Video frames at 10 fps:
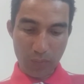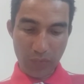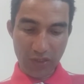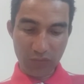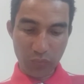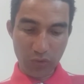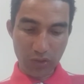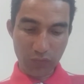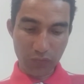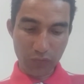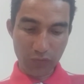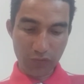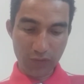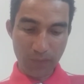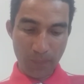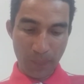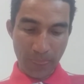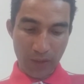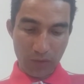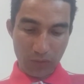mas porque foste
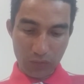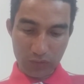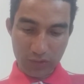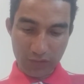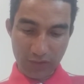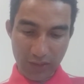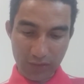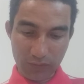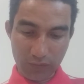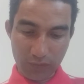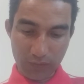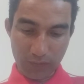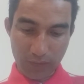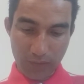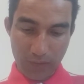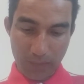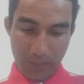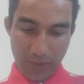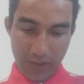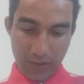contristados
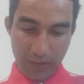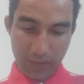para